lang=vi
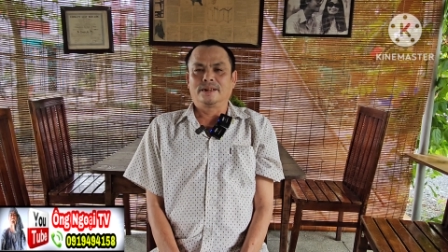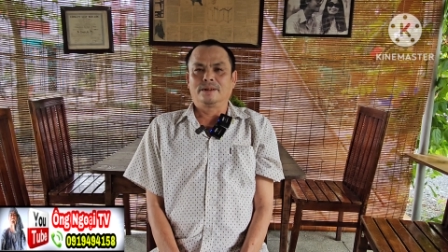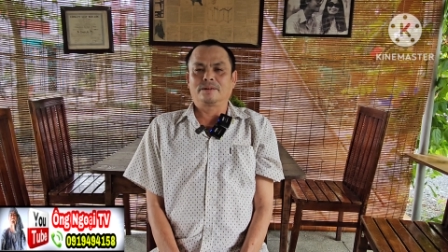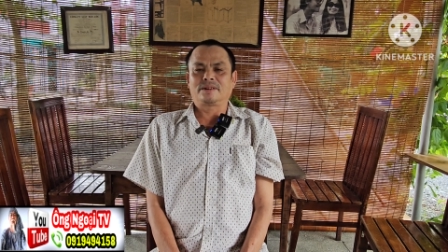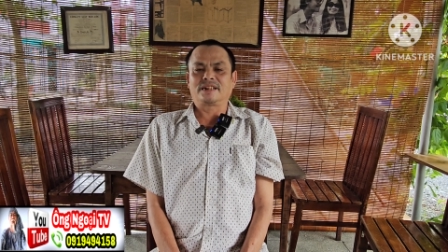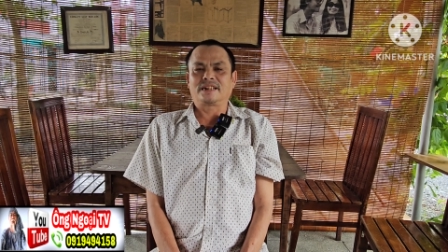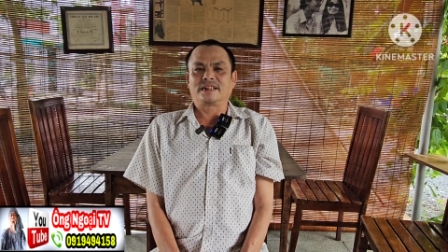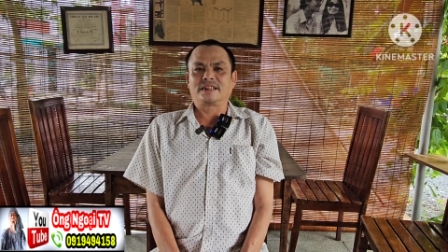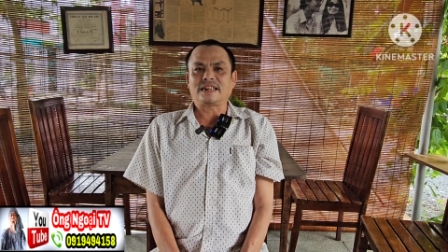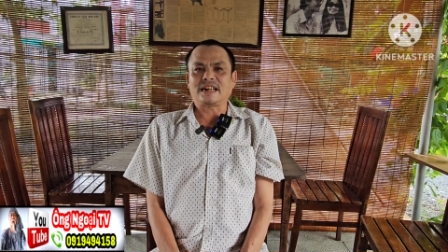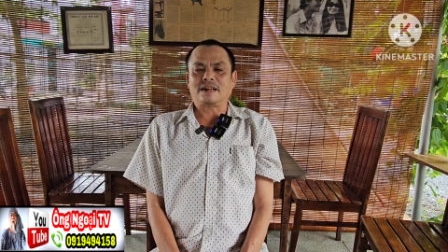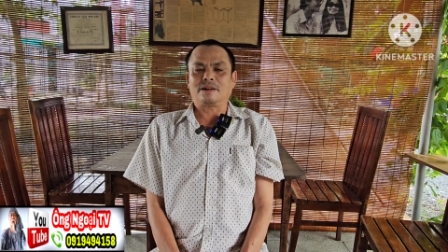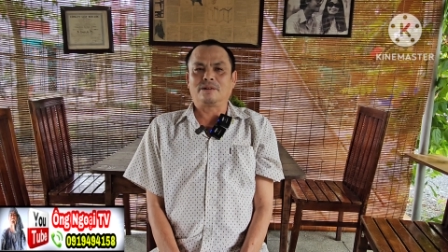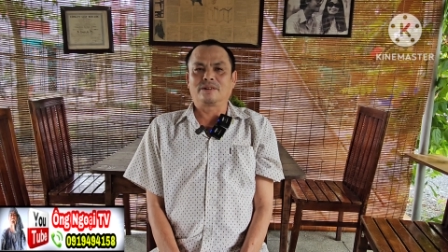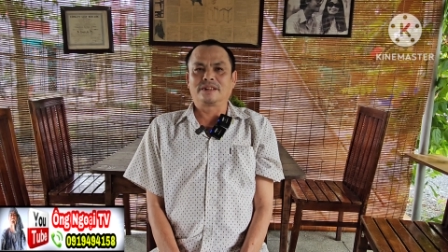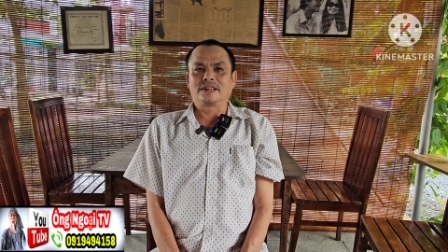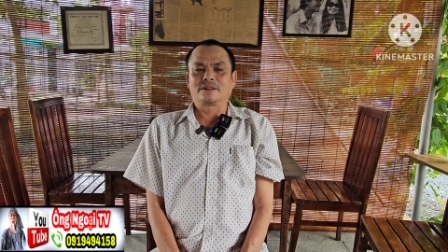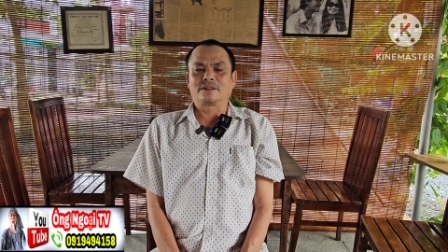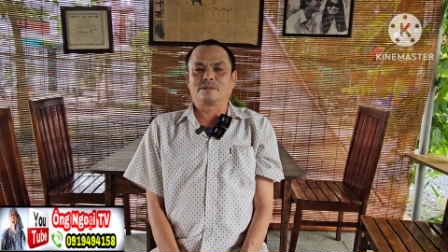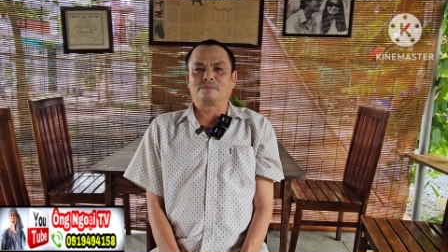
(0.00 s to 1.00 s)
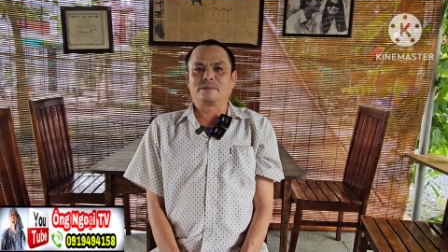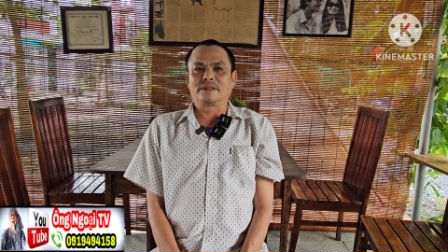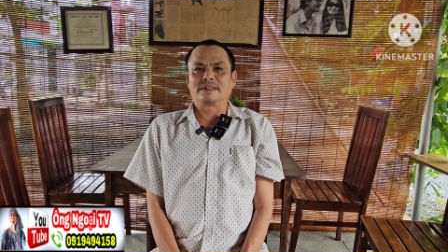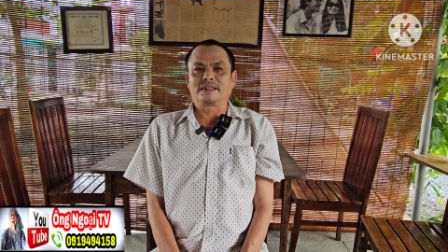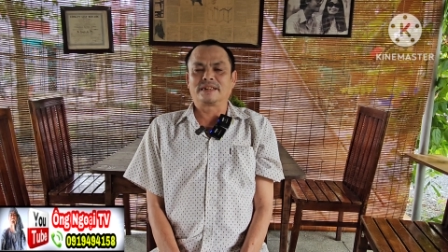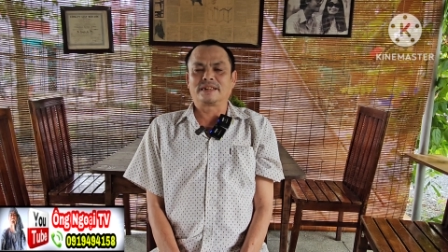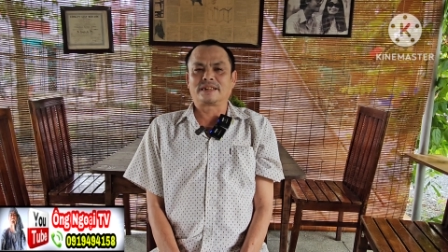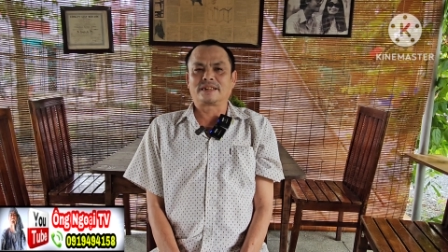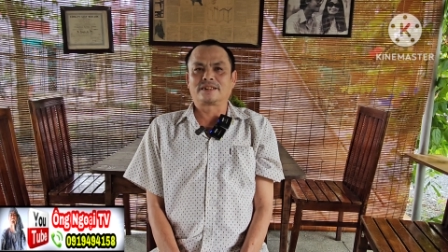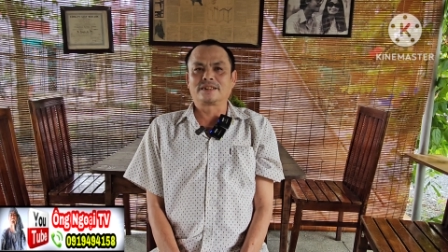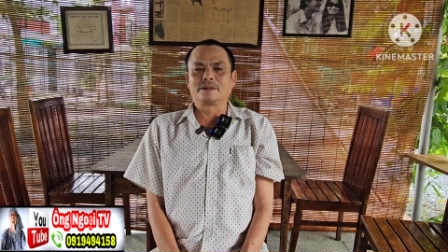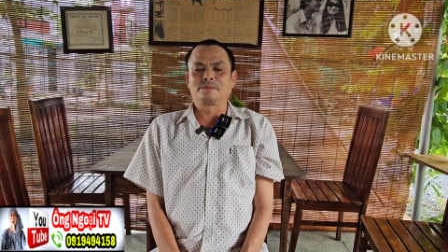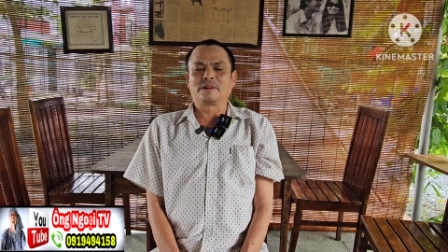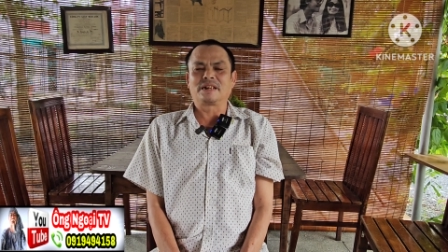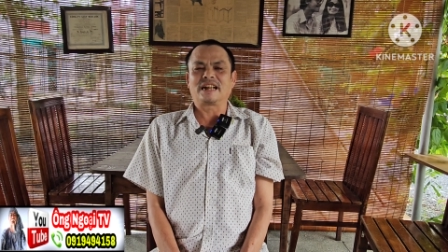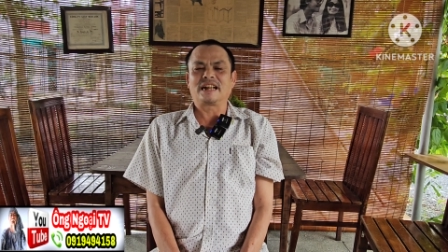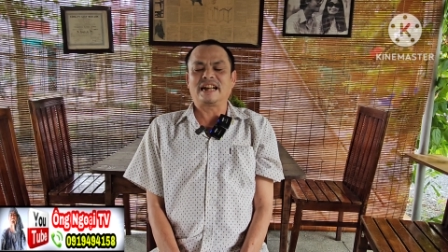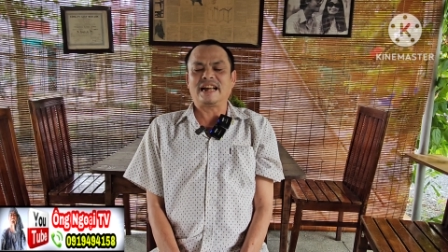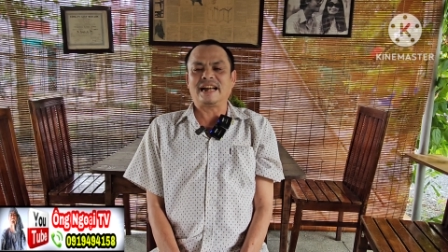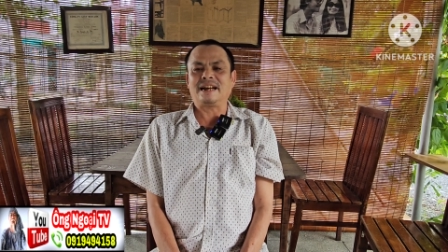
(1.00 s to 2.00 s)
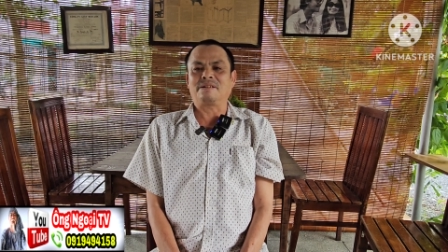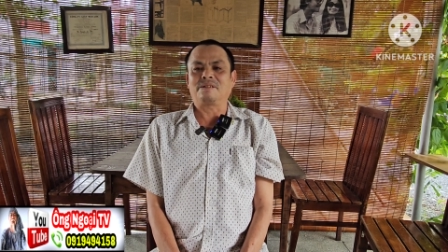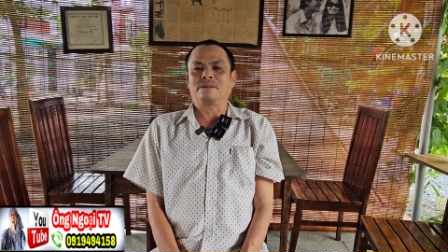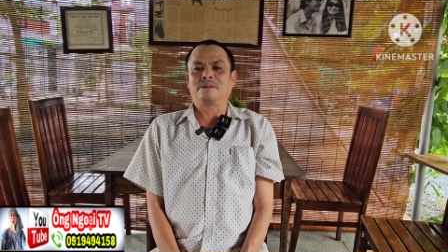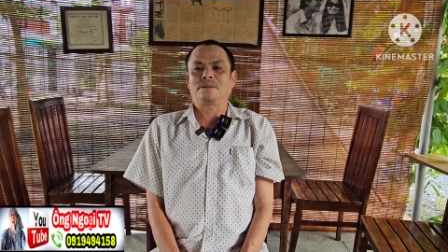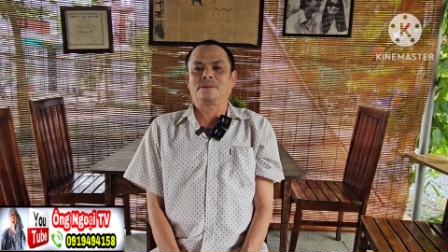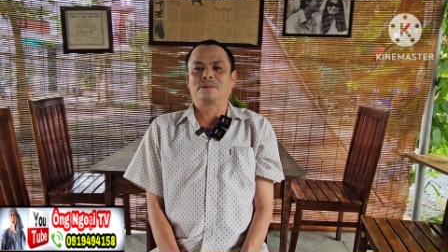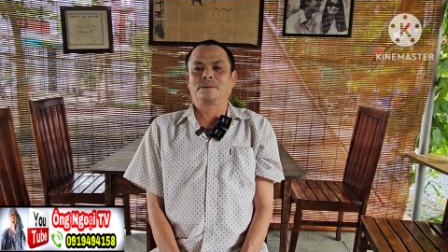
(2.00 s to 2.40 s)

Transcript: nếu tình trạng hôn nhân của mình thì chưa một lần nào